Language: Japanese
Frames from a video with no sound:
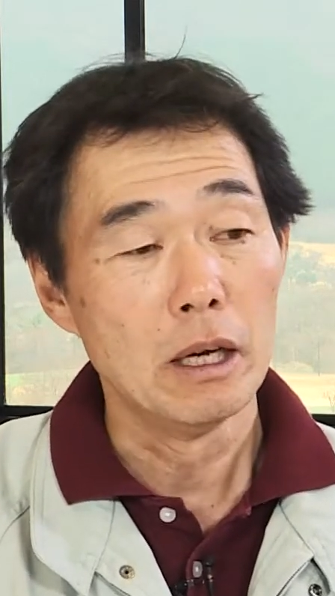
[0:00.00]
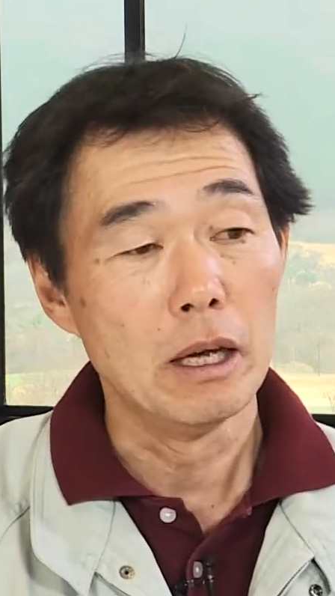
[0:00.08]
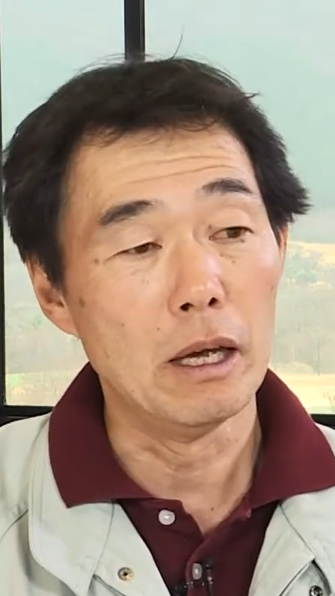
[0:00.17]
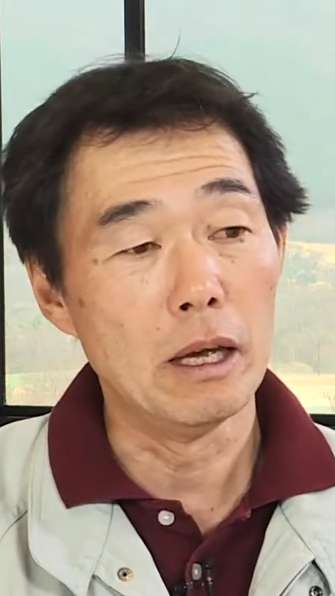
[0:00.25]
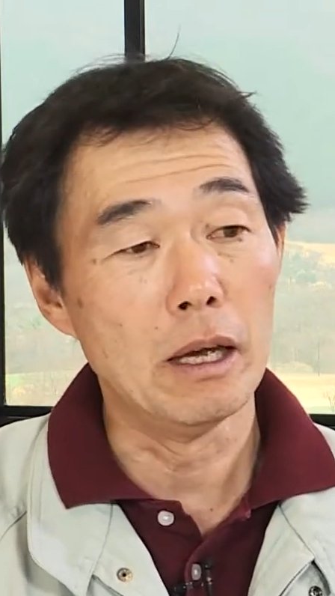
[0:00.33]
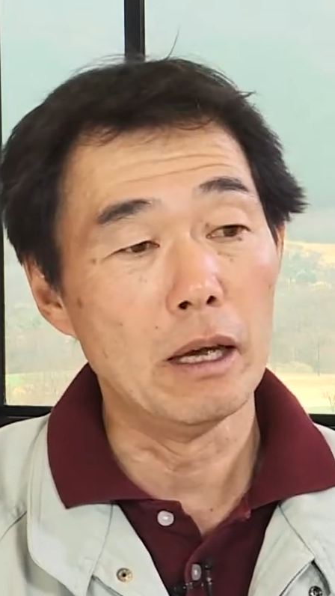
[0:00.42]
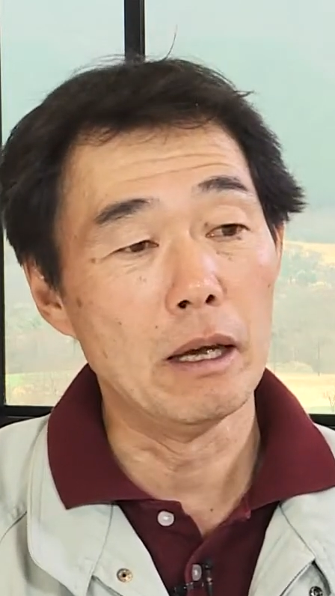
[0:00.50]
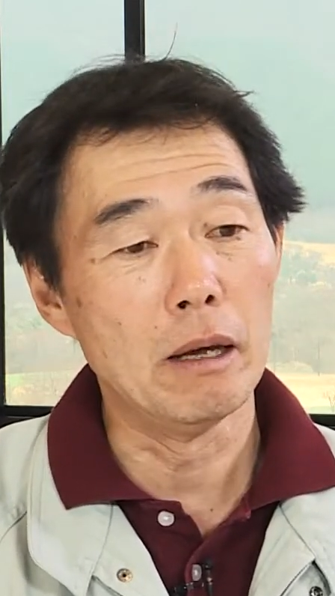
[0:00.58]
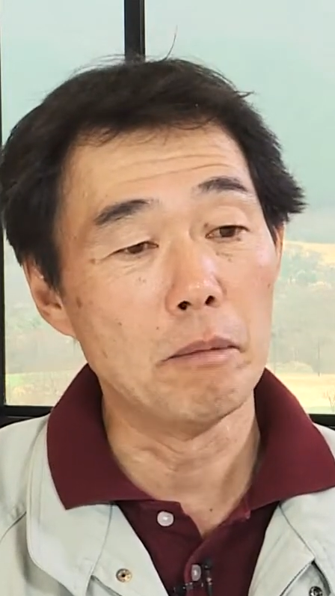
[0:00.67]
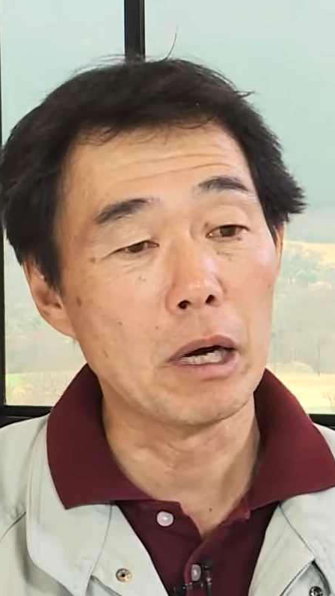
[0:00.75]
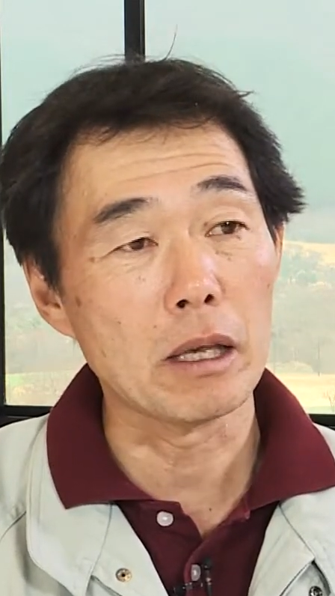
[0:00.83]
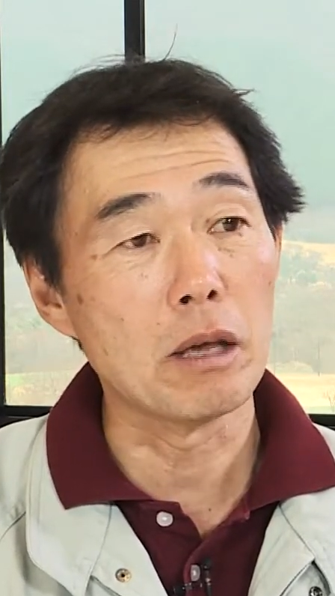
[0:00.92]

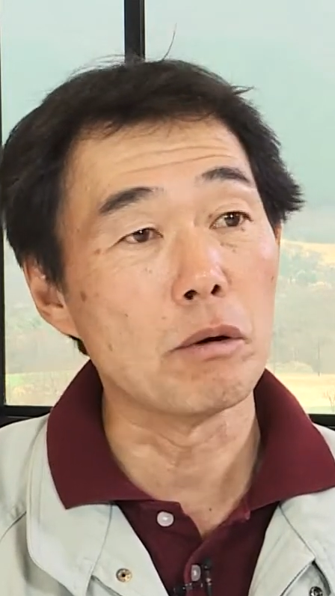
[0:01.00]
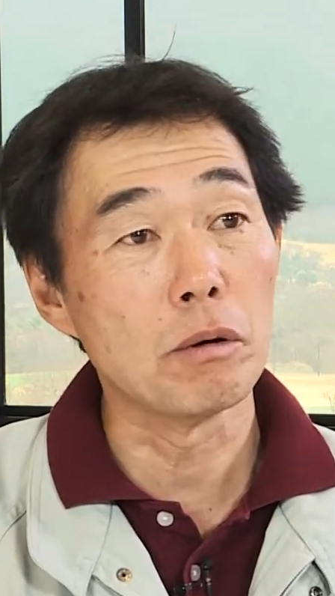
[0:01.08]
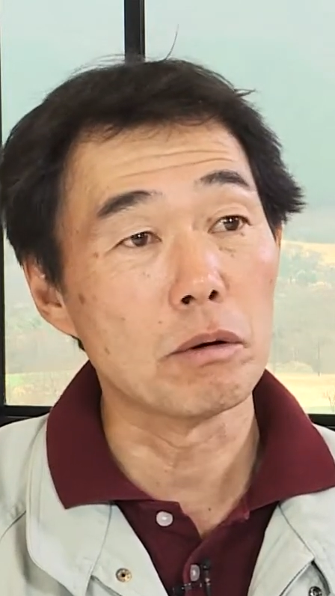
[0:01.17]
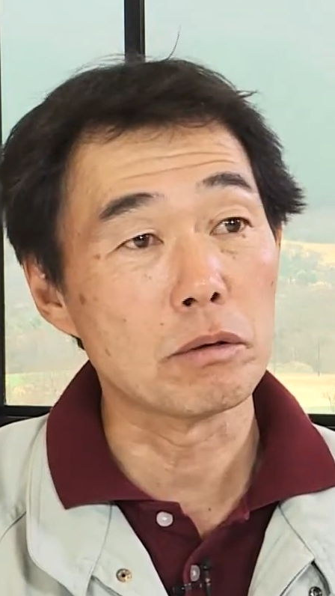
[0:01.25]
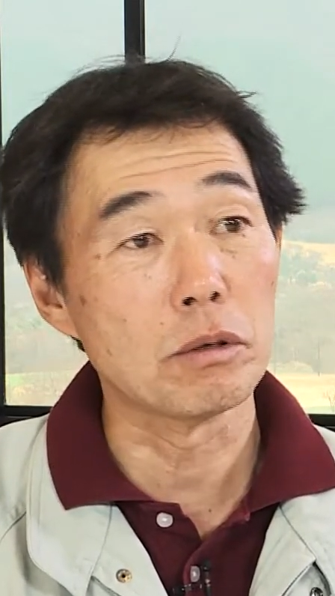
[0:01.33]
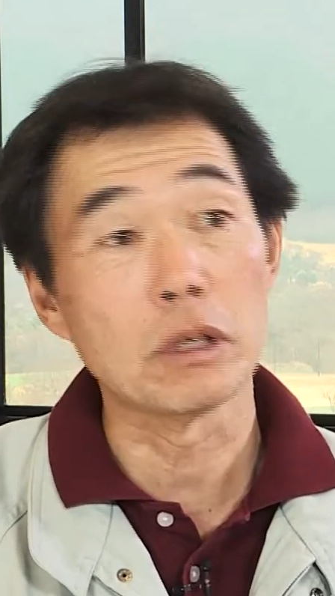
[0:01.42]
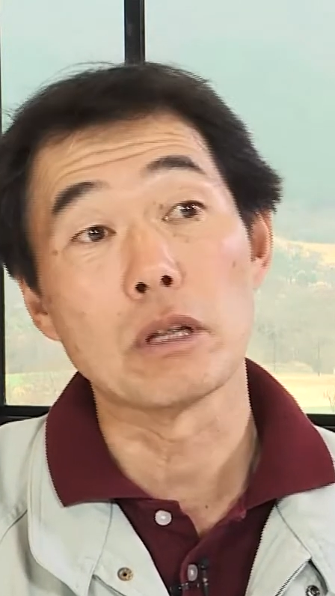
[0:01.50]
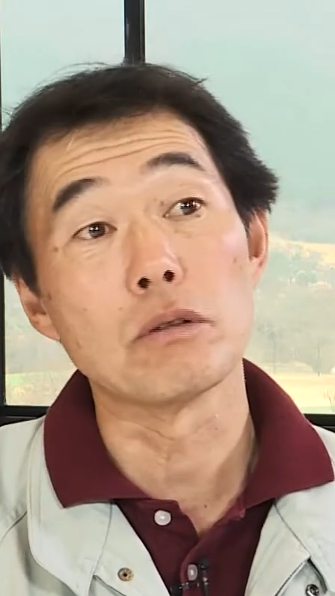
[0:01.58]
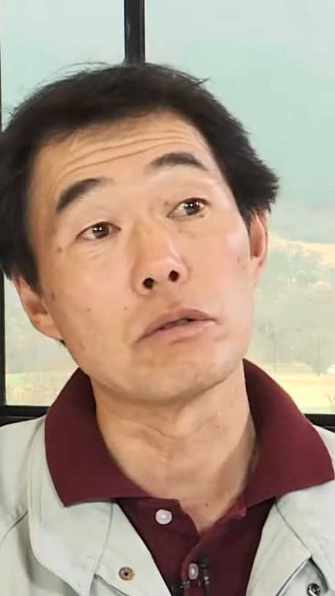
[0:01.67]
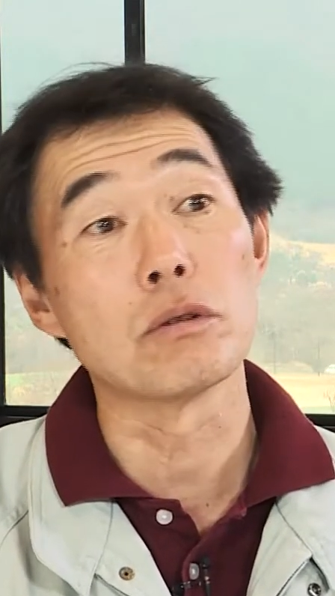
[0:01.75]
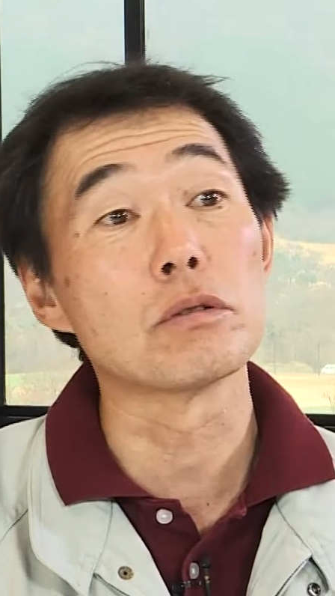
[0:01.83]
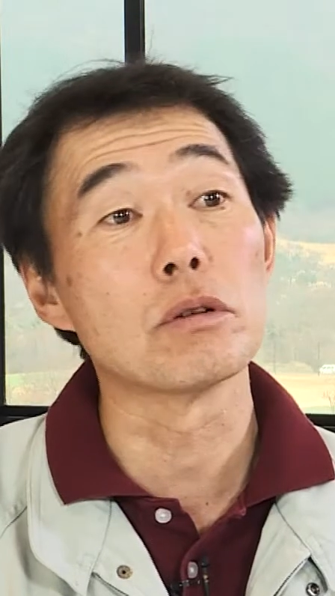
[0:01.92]
えーまあ、慶応処理型
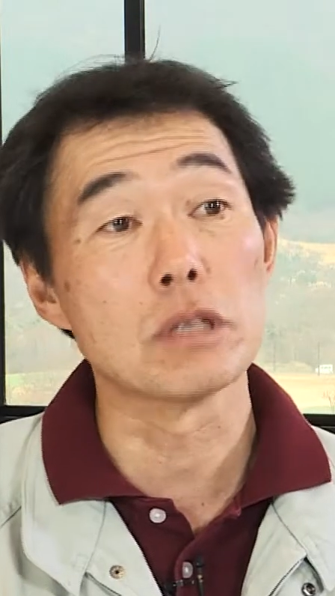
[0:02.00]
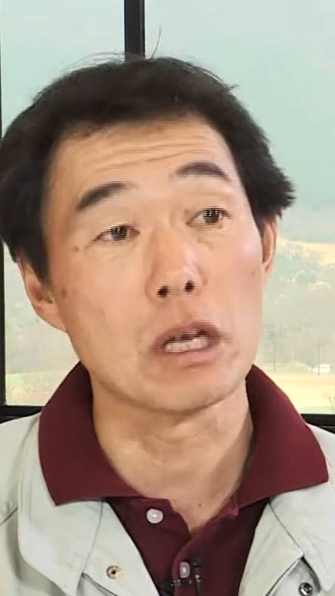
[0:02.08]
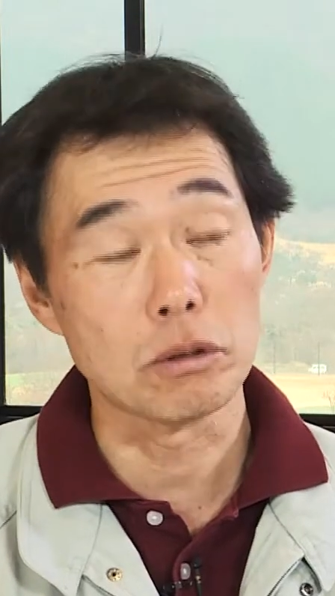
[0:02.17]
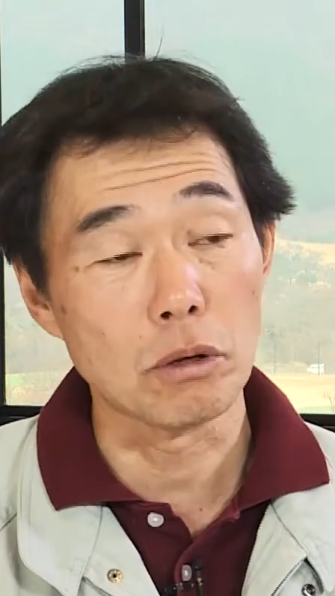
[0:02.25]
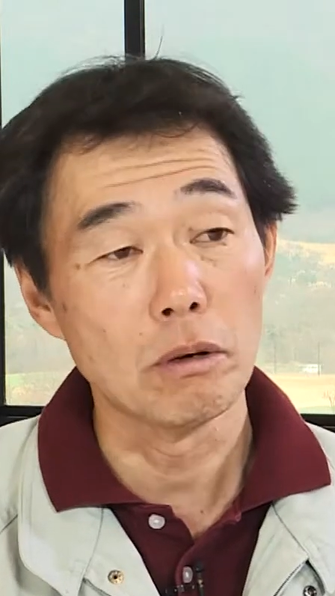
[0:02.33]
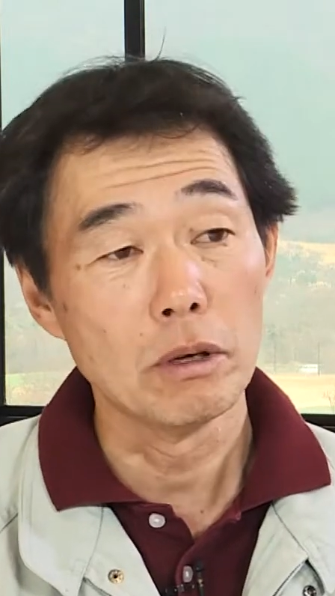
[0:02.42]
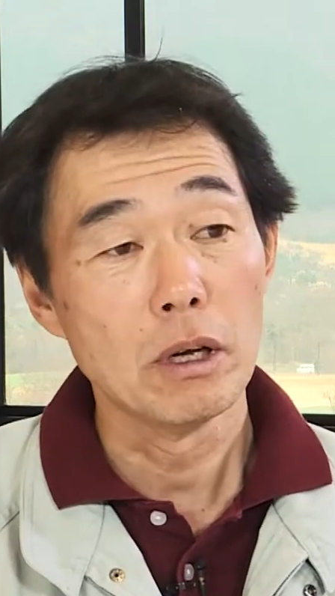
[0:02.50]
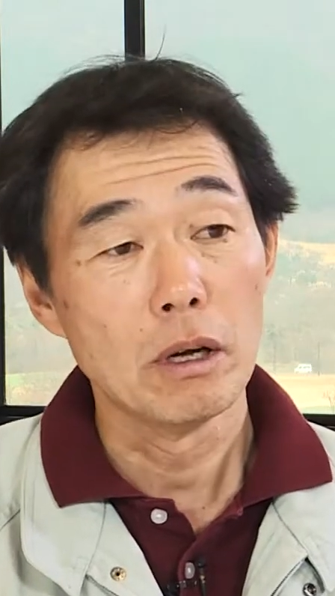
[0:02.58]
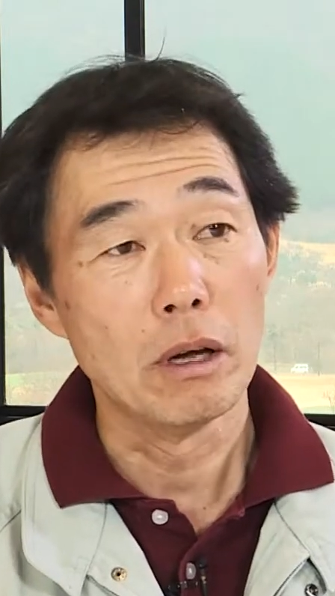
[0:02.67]
の除草剤と、